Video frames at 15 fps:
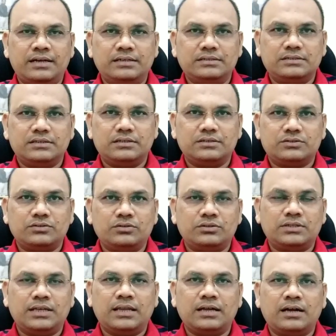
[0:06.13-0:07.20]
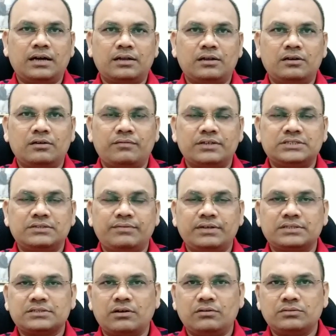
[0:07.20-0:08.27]
ఫ్రెండ్స్ సో తెలంగాణలో ఫస్ట్
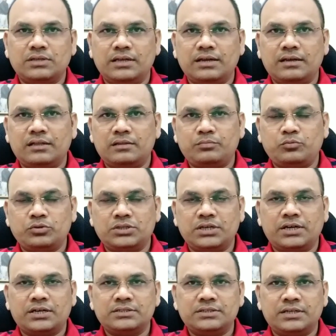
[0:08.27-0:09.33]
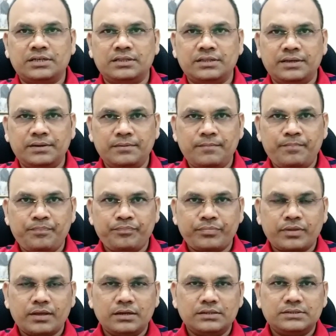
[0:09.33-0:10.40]
ఫేస్ కౌన్సిలింగ్ అనేది పూర్తి కావడం జరిగింది
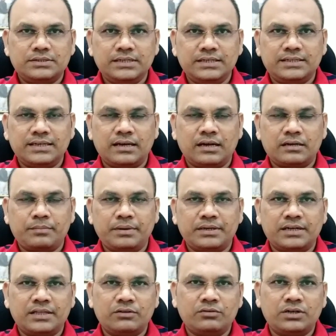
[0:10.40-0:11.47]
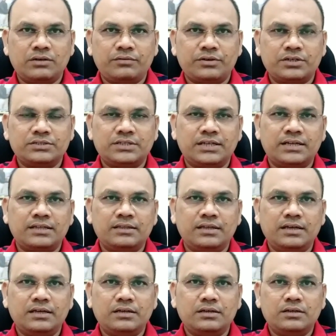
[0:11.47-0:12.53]
సీట్ అలాట్మెంట్ అనేది కూడా ఇవ్వడం
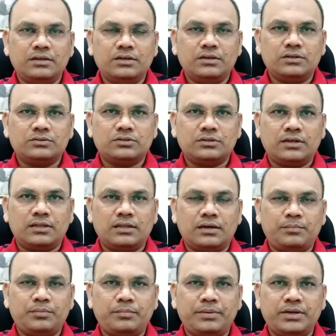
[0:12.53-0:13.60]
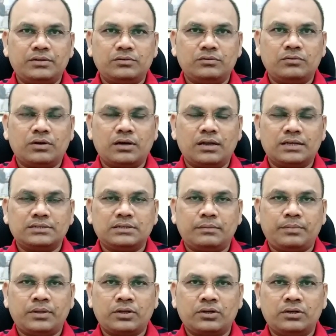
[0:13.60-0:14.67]
జరిగింది సో దాదాపు మీకు ఒక లక్ష
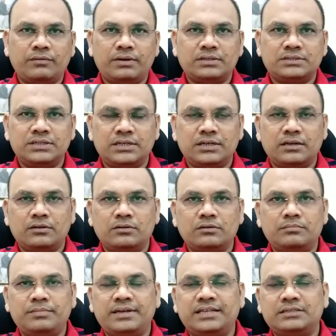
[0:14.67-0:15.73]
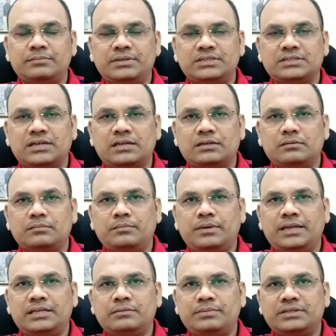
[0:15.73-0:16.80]
పదకొండు వేల సీట్లలో మేనేజ్మెంట్స్ కన్
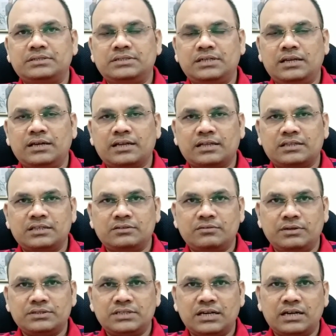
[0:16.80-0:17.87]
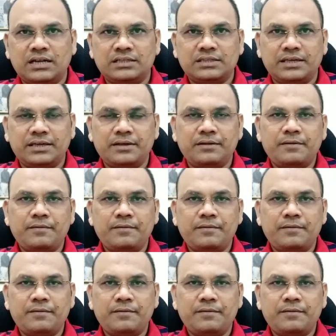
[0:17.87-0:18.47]
మేనేజ్మెంట్ సీట్లు కనుక తీసివేసినట్లయితే